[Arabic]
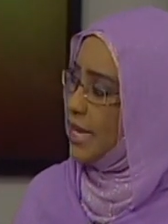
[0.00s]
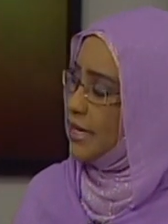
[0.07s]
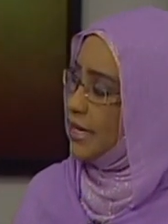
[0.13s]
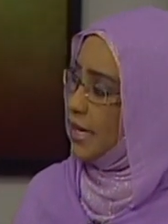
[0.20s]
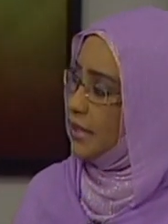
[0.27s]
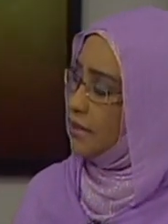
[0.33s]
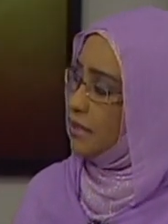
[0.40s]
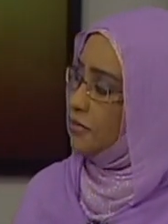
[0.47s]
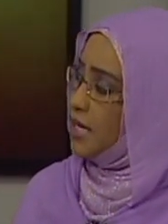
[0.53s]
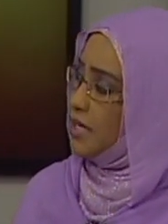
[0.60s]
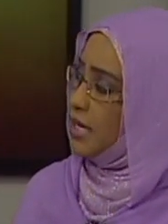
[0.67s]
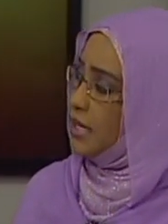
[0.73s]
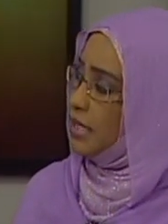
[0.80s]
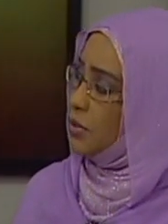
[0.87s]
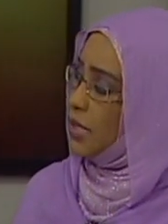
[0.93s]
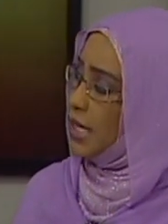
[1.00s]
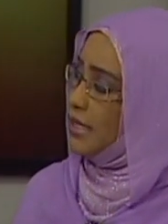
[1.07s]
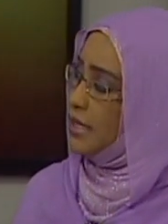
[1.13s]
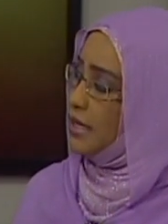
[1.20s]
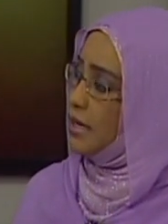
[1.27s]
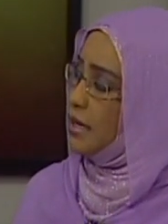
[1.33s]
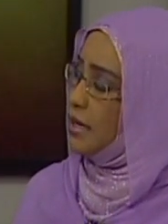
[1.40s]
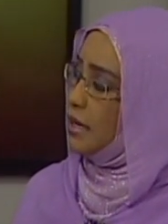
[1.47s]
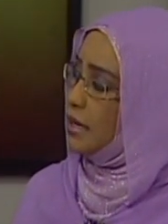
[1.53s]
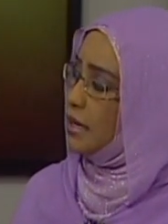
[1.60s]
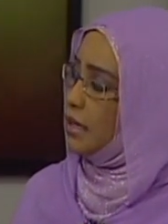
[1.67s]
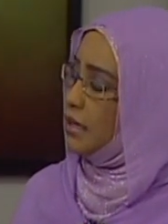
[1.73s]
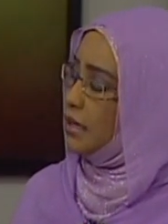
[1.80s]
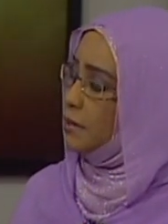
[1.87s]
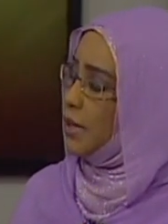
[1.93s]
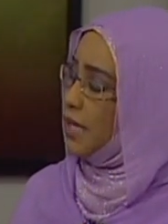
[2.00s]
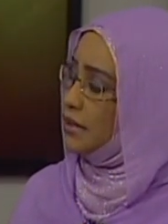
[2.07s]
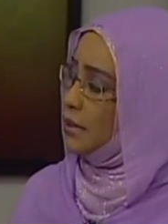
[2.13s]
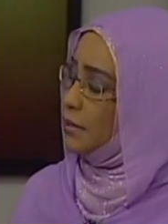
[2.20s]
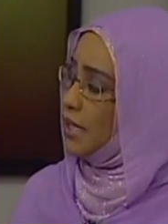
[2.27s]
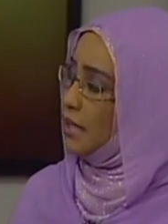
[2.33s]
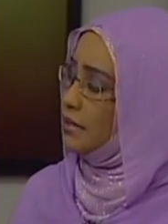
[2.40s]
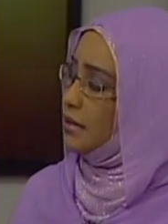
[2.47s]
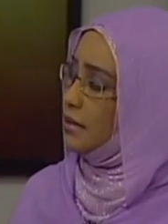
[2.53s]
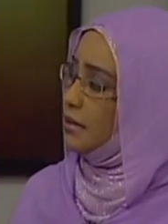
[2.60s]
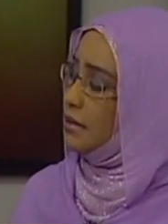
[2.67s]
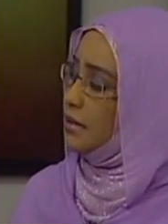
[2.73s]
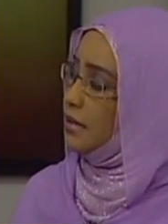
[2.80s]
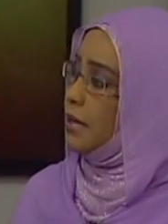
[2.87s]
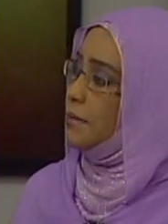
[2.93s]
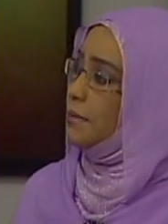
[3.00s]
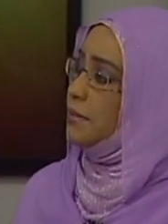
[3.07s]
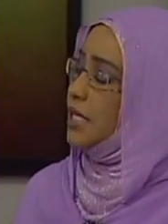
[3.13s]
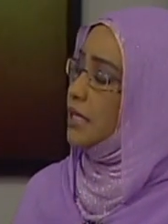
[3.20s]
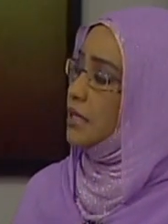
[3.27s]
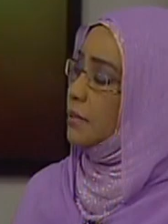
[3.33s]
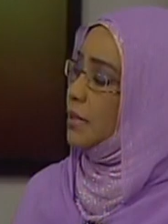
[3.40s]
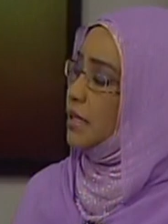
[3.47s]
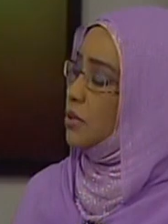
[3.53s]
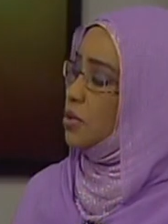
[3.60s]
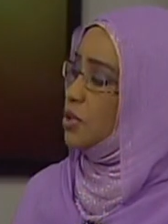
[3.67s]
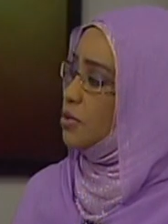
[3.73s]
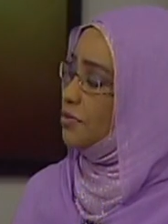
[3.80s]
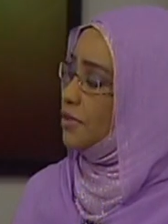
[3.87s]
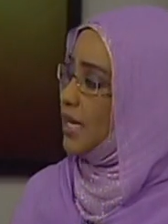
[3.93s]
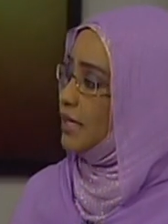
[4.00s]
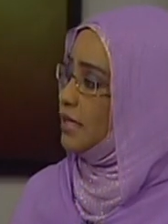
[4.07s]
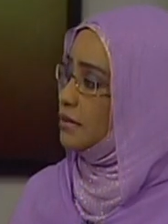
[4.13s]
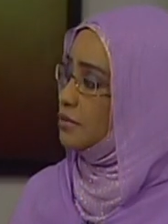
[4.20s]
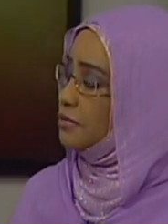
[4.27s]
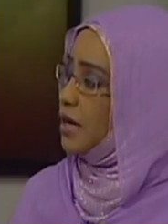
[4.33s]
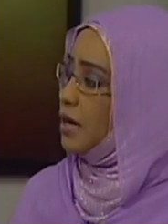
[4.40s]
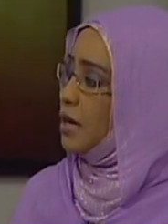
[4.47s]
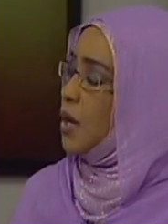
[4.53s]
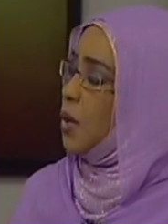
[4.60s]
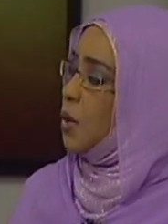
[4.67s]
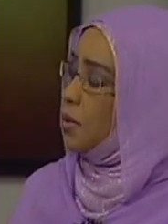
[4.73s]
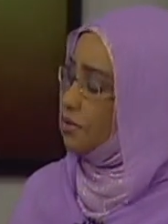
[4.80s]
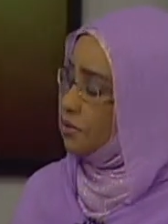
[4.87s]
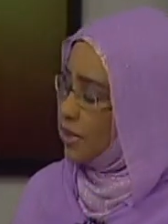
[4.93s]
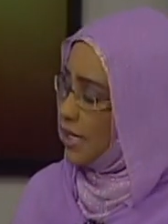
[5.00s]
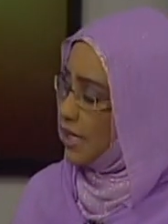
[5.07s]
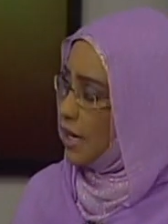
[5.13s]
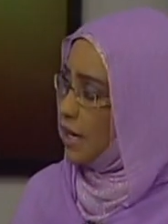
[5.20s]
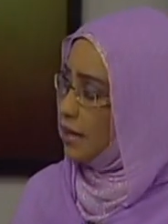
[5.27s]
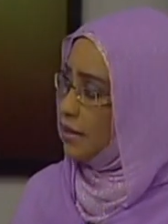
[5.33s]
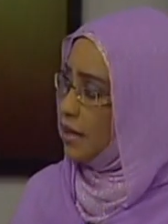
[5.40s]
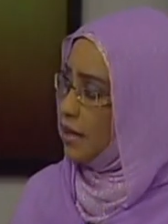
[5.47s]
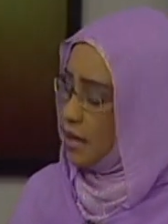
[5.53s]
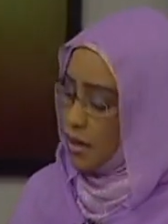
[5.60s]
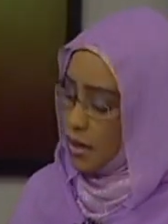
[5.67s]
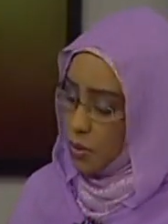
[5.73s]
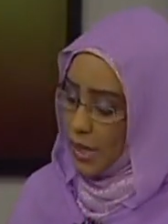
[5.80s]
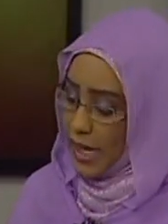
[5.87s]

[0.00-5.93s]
يعني اتفقنا أن هنالك آه بعض المناطق لم يتم التوصل فيها إلى اتفاق وذكر هذا نعم.